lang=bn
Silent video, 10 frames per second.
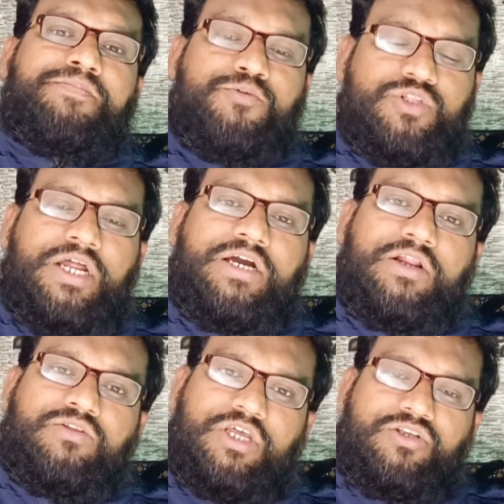যে প্রধান
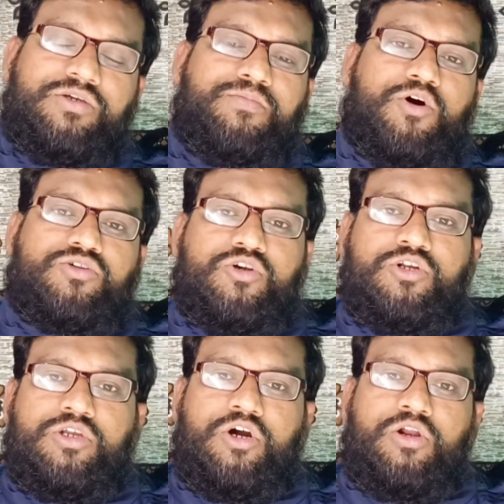কারণ তা হচ্ছে
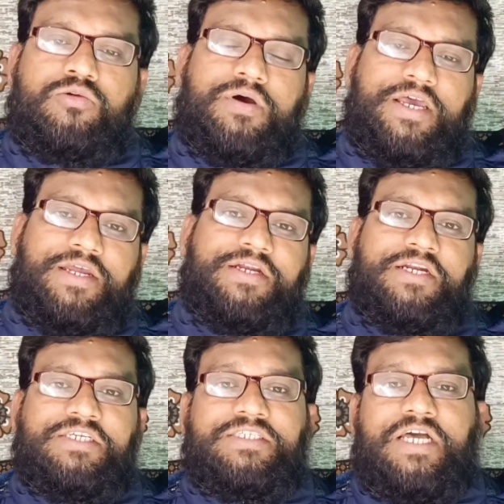বংশগত কারণ বা
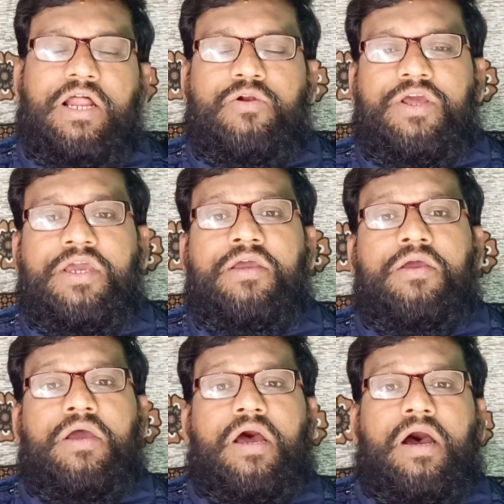হেরিটেটিস কারণে
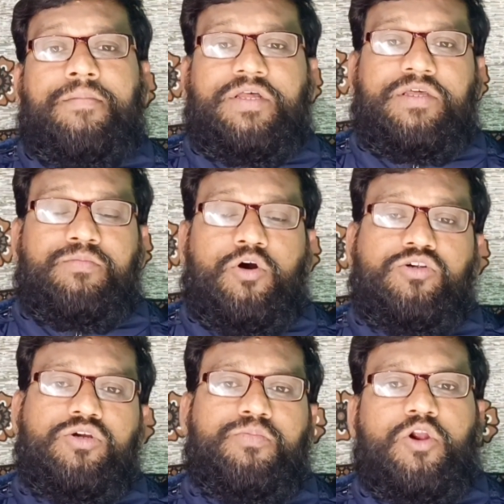আমাদের
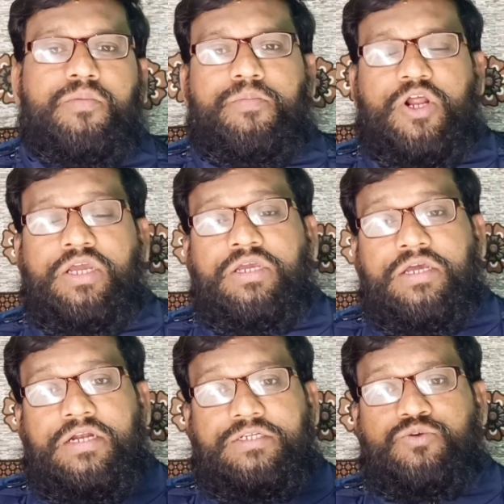বংশ পরম্পরায়
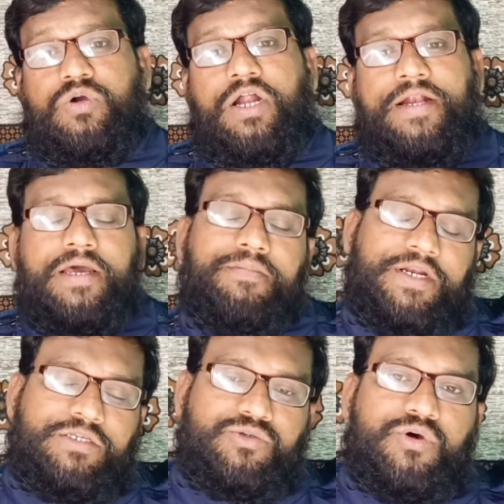সুগার
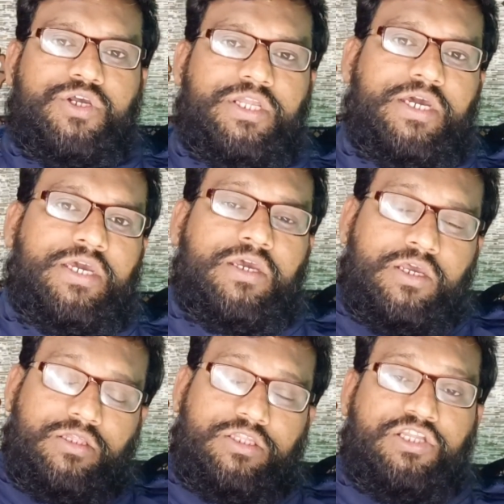ডায়াবেটিস হয়ে থাকে
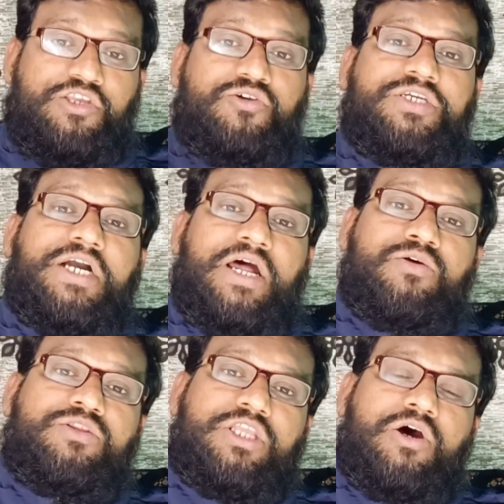দ্বিতীয় যে
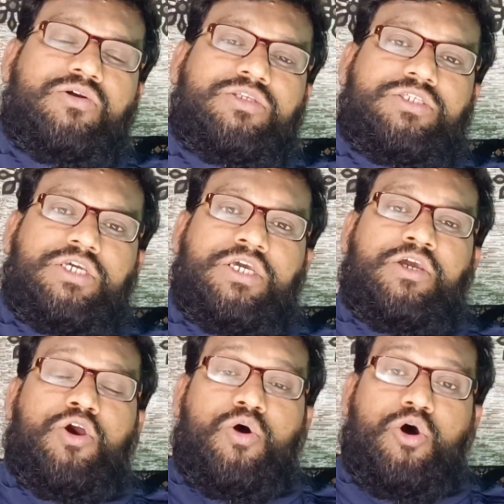কারণ তা হচ্ছে
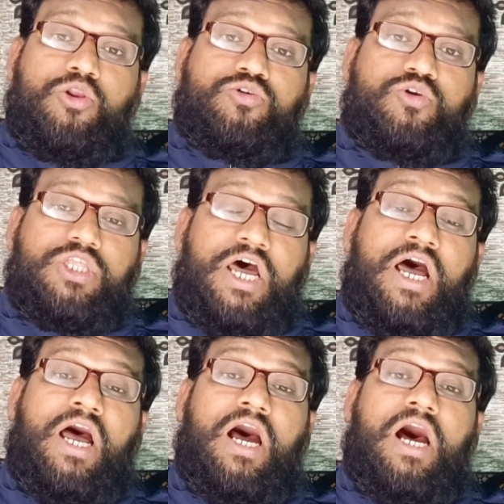অলসতা
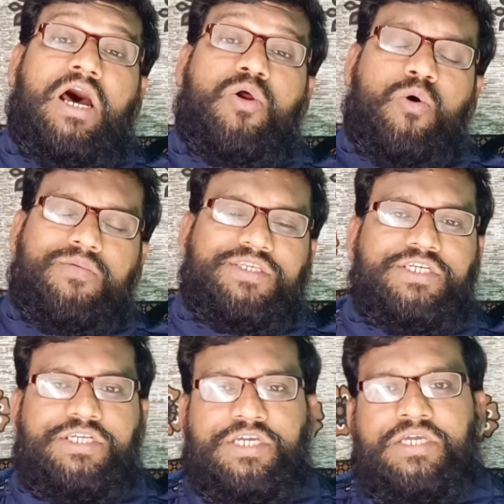আর
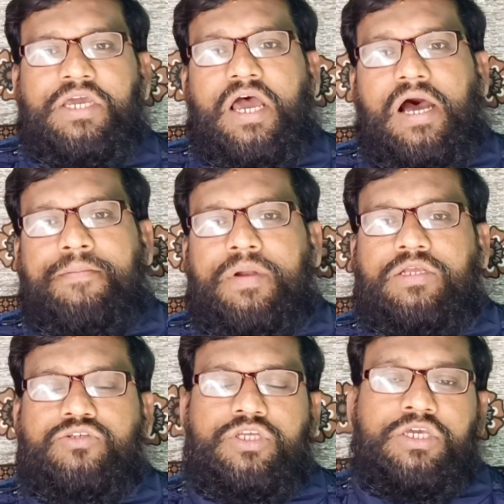ওবেসিটি
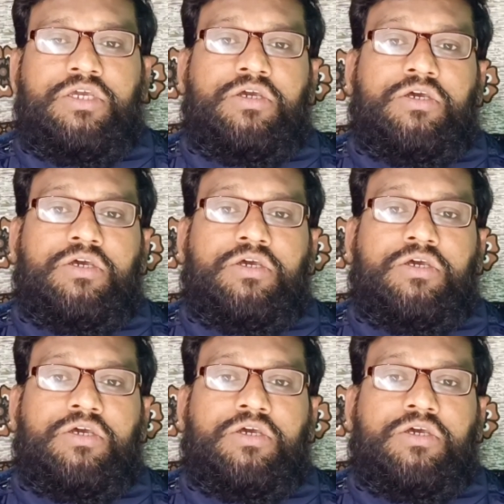আমরা যদি